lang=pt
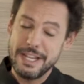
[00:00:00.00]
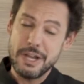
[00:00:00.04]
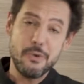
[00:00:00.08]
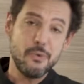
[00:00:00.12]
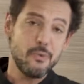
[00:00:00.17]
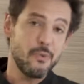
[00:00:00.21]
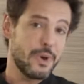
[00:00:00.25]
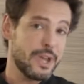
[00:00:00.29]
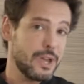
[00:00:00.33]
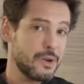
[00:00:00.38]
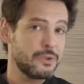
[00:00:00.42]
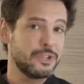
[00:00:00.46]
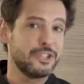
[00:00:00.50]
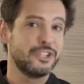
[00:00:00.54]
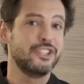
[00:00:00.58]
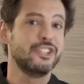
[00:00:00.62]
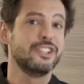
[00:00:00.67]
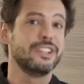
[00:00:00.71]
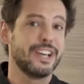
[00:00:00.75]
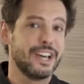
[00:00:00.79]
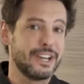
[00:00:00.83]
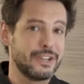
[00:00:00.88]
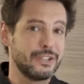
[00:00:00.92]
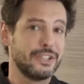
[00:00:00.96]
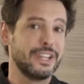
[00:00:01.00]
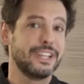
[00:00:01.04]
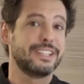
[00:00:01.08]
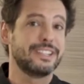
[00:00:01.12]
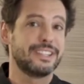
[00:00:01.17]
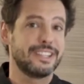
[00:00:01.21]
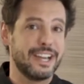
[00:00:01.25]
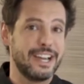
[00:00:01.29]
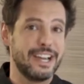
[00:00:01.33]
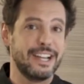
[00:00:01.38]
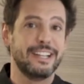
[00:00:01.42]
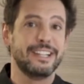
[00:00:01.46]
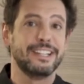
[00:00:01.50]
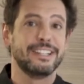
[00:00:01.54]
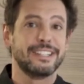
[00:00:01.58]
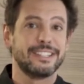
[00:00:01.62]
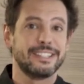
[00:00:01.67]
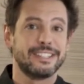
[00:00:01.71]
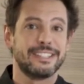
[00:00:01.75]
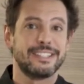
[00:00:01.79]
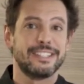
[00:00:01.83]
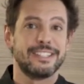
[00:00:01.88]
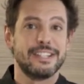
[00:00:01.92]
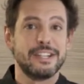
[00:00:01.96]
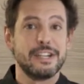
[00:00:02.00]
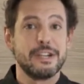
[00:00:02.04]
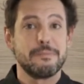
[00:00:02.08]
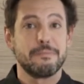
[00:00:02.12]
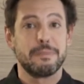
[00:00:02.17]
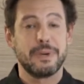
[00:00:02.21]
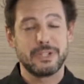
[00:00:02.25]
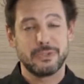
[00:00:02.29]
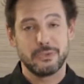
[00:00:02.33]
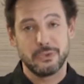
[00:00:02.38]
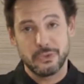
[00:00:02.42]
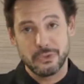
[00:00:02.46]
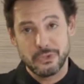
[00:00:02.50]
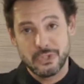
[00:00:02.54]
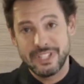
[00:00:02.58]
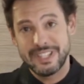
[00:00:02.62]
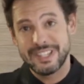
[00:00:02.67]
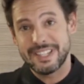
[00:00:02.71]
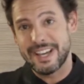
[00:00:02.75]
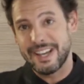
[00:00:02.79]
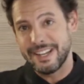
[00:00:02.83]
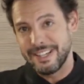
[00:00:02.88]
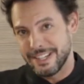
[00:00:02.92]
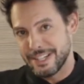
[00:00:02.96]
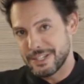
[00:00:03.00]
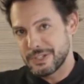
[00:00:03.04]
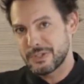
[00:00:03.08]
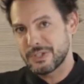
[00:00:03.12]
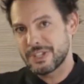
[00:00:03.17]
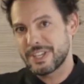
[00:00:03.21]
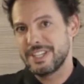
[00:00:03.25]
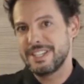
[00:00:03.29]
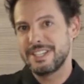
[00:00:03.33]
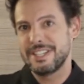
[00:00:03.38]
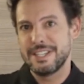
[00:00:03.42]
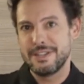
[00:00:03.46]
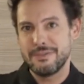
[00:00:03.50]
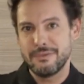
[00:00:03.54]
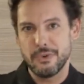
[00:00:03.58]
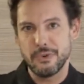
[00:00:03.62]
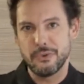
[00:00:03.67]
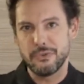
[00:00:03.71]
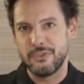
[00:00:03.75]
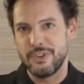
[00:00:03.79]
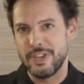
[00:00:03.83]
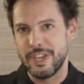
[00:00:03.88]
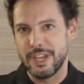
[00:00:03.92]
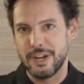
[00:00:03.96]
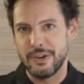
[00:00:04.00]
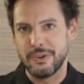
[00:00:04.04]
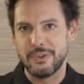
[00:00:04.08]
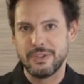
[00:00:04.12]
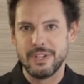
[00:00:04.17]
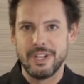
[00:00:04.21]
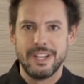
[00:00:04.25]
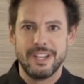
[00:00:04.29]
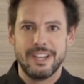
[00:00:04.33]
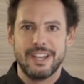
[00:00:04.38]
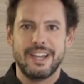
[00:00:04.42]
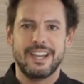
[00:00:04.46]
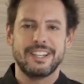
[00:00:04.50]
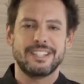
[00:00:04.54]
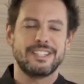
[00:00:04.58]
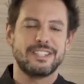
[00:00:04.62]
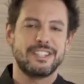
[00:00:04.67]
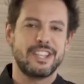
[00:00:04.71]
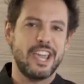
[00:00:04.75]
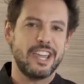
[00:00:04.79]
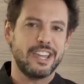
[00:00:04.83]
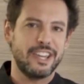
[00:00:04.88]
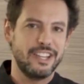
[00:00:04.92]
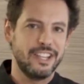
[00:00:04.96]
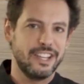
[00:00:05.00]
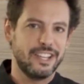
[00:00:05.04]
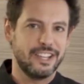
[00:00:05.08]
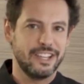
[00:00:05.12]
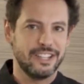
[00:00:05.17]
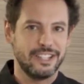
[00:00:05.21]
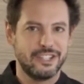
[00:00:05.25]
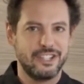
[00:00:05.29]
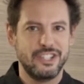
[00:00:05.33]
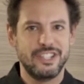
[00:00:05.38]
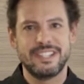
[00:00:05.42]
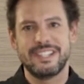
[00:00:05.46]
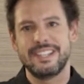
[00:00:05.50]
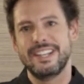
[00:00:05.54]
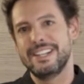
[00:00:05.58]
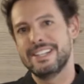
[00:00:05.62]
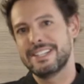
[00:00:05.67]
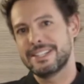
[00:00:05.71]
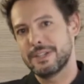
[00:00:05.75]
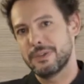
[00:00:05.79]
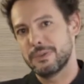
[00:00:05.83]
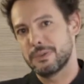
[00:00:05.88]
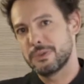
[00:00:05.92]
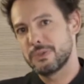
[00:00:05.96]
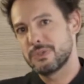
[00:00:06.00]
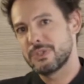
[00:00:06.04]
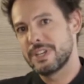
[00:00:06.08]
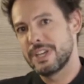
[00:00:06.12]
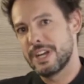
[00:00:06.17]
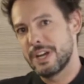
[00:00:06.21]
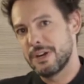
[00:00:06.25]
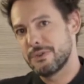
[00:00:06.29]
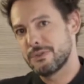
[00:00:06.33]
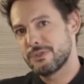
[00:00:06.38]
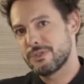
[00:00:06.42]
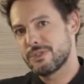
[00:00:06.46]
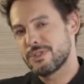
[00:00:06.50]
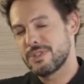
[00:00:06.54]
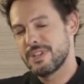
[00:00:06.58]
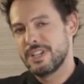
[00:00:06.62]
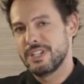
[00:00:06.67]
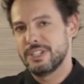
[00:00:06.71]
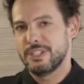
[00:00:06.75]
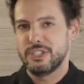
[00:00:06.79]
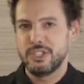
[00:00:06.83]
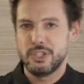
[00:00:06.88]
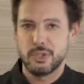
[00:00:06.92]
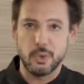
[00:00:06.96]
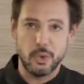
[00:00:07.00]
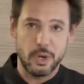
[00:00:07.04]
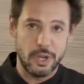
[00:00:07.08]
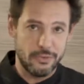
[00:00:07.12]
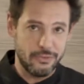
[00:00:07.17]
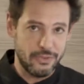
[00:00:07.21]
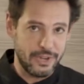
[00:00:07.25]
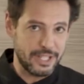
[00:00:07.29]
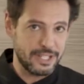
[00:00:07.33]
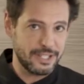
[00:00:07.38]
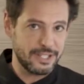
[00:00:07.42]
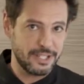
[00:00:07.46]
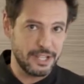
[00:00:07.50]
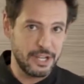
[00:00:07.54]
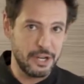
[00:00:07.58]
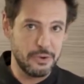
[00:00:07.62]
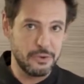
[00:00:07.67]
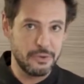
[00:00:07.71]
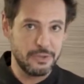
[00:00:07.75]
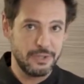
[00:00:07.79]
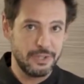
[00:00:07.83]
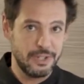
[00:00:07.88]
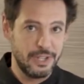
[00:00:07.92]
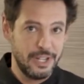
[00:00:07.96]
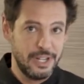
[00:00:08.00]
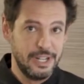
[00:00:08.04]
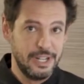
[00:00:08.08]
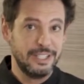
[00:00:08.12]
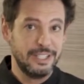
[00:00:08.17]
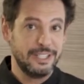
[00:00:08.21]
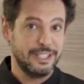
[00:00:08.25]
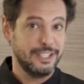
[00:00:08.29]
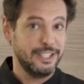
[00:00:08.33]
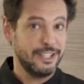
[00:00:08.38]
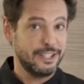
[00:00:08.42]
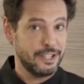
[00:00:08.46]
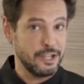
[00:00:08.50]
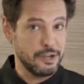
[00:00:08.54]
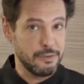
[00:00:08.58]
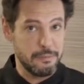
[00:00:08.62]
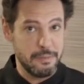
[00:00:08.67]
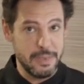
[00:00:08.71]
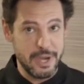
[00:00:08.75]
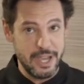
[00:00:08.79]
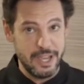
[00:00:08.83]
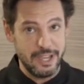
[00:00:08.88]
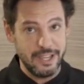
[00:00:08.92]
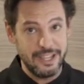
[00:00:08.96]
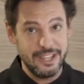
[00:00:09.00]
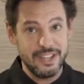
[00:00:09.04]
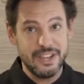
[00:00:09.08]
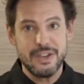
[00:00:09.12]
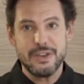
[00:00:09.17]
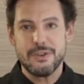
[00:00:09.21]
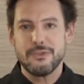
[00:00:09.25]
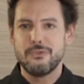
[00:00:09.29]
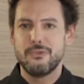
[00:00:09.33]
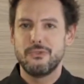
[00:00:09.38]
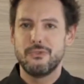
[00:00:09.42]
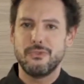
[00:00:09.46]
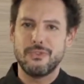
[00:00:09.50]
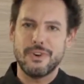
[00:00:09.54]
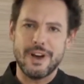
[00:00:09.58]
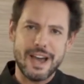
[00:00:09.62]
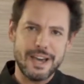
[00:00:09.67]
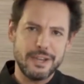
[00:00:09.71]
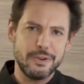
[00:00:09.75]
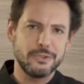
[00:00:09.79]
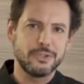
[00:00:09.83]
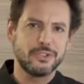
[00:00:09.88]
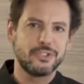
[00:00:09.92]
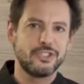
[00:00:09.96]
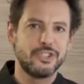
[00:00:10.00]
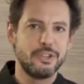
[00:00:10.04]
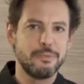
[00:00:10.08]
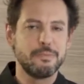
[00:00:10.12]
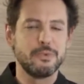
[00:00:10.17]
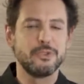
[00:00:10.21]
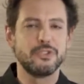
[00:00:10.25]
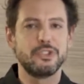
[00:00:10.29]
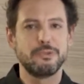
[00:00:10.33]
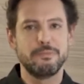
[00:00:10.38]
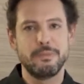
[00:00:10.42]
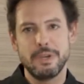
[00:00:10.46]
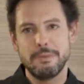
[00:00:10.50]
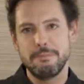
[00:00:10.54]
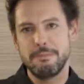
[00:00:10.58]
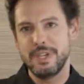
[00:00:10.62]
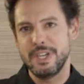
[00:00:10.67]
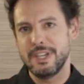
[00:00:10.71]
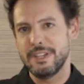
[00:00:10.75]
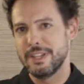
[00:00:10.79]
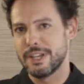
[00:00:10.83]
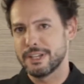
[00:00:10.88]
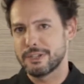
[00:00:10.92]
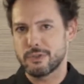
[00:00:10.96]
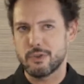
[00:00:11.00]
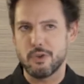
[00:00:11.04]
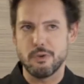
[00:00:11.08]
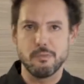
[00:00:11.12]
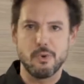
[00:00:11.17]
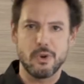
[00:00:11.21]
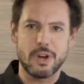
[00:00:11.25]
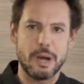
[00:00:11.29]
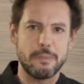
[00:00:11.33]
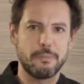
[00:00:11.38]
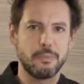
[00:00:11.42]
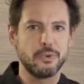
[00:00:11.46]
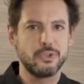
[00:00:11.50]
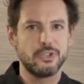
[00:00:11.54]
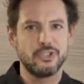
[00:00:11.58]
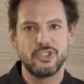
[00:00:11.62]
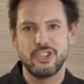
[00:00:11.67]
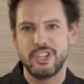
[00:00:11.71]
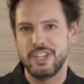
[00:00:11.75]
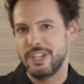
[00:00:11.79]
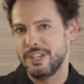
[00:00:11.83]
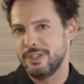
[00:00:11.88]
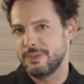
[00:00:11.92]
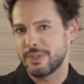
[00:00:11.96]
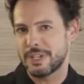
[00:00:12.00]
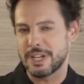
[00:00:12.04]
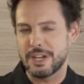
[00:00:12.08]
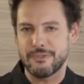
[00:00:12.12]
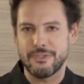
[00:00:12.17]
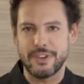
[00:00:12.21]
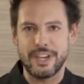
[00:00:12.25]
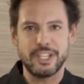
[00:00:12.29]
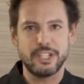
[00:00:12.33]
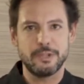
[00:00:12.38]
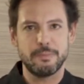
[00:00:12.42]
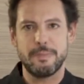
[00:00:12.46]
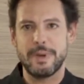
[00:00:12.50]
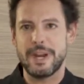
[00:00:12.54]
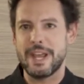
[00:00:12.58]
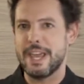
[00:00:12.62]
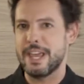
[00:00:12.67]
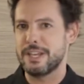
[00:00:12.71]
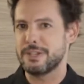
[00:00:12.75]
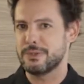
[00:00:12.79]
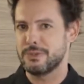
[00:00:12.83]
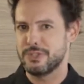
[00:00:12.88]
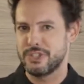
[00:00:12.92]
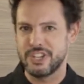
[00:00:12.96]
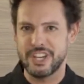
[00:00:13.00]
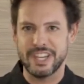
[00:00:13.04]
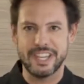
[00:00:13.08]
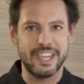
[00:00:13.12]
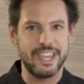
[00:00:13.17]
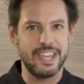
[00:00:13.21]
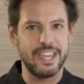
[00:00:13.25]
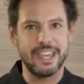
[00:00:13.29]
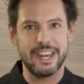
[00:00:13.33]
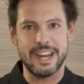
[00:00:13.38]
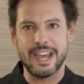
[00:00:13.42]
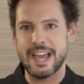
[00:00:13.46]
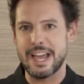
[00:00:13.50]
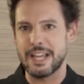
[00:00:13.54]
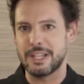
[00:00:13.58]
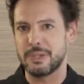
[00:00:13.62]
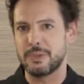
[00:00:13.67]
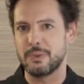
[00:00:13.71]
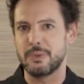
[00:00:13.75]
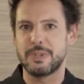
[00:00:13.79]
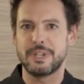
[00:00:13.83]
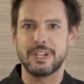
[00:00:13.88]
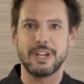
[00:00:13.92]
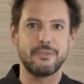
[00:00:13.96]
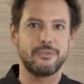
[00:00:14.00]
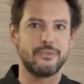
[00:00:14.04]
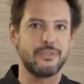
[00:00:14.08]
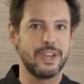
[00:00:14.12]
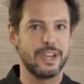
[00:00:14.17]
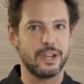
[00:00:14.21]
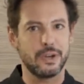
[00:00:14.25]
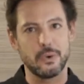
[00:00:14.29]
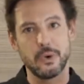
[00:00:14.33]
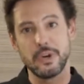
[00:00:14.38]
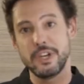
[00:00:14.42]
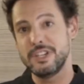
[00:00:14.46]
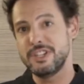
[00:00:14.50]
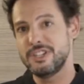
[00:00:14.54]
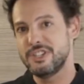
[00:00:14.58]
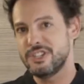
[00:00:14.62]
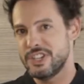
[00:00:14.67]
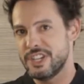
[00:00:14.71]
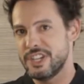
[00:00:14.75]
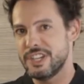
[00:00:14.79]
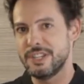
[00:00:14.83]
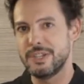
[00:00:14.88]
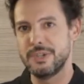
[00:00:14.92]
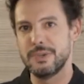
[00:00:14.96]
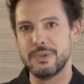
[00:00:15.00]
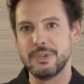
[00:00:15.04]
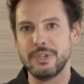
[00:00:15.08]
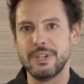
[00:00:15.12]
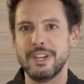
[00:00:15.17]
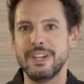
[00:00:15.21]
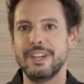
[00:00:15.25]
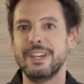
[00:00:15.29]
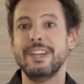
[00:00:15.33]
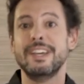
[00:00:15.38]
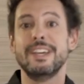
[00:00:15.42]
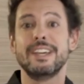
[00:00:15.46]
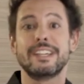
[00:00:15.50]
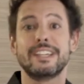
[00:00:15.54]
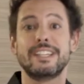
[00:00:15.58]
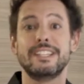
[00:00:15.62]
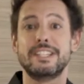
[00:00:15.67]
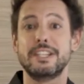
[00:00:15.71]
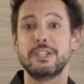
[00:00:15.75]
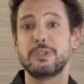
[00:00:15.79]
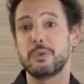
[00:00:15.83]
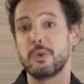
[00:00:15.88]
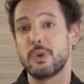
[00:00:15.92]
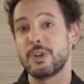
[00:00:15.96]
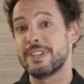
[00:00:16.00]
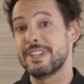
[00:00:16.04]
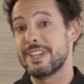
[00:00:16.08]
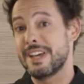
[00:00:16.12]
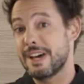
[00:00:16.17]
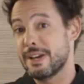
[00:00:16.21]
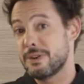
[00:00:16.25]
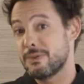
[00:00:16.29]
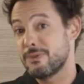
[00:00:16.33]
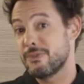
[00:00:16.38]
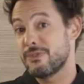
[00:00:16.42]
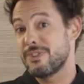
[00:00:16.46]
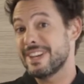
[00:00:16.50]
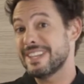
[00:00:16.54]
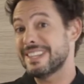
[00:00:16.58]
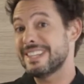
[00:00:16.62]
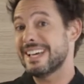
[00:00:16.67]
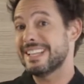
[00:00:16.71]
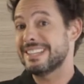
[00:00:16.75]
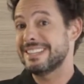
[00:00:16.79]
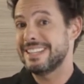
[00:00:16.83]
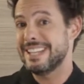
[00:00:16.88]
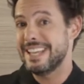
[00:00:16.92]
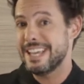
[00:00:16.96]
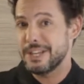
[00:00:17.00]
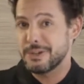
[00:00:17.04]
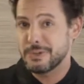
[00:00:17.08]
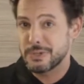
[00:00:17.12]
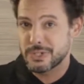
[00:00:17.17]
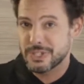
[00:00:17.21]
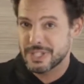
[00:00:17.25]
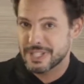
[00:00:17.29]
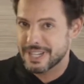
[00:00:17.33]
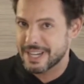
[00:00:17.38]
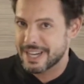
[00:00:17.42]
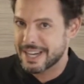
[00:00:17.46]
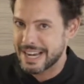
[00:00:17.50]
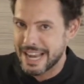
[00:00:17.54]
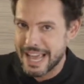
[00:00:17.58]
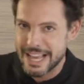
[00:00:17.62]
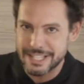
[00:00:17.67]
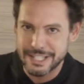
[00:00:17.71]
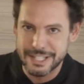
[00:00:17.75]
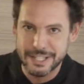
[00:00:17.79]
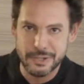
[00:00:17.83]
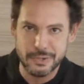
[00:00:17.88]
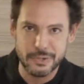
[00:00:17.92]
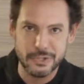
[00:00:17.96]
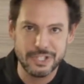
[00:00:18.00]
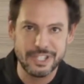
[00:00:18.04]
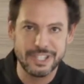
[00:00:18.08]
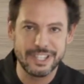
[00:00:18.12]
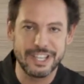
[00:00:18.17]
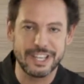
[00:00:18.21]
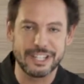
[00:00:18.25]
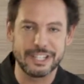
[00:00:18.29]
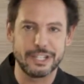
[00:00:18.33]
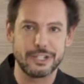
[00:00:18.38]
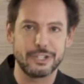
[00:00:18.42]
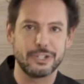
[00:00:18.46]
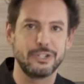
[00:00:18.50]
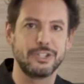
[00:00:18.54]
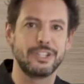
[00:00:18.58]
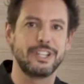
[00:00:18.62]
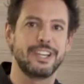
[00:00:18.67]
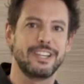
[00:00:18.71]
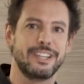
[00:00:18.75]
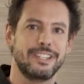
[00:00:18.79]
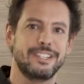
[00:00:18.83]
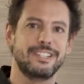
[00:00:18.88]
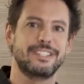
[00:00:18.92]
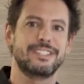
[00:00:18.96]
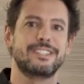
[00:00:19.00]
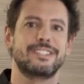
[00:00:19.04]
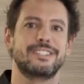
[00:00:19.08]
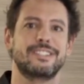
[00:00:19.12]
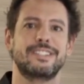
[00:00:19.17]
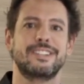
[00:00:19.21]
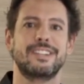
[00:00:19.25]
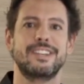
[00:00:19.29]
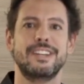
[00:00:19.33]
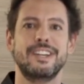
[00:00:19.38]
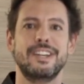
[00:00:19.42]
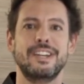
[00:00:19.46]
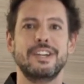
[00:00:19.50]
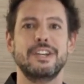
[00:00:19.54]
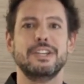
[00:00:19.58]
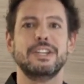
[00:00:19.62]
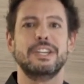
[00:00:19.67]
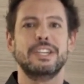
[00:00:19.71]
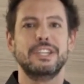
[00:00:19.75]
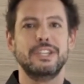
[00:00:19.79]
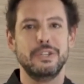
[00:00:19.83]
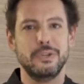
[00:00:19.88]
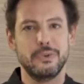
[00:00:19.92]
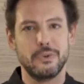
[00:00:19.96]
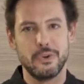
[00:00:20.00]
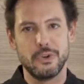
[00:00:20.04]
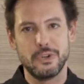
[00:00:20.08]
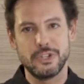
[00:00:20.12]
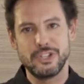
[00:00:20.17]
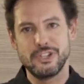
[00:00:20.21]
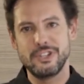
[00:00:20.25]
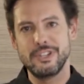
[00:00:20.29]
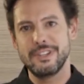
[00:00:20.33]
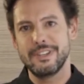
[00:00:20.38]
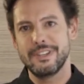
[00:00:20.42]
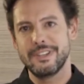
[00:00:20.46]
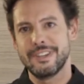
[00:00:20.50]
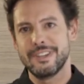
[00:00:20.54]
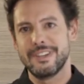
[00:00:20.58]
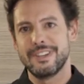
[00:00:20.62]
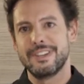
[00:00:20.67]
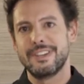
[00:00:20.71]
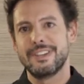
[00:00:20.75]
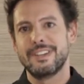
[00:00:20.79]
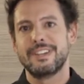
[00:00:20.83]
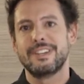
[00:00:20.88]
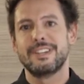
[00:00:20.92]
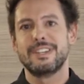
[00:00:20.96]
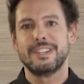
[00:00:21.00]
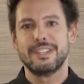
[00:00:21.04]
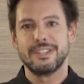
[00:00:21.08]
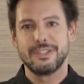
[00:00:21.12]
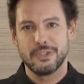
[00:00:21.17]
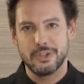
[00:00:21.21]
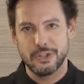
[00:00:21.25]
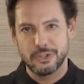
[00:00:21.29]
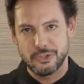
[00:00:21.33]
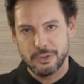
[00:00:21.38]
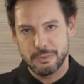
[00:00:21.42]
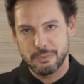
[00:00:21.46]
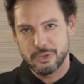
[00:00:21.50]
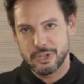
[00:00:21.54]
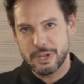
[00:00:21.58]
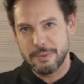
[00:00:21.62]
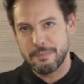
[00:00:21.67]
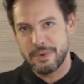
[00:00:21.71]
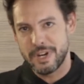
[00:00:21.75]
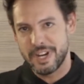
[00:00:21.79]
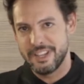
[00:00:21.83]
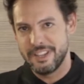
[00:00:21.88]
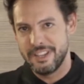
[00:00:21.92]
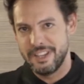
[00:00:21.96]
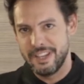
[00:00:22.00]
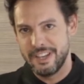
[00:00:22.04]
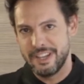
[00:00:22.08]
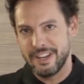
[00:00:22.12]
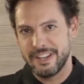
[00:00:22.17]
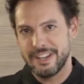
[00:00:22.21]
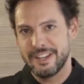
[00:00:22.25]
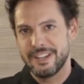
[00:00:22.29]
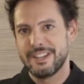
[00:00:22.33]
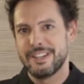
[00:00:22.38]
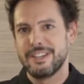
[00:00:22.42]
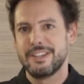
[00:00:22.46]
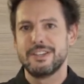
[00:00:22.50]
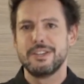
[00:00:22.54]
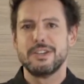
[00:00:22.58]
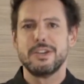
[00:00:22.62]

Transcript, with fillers: não é originário da Itália, mas foram os italianos que desenvolveram as técnicas de seleção dos grãos, de torrefação e também vários tipos de bebidas como cappuccino, café expresso, chequeirato, café corrigido, que se tornaram verdadeiros clássicos internacionais. E hoje nós vamos aprender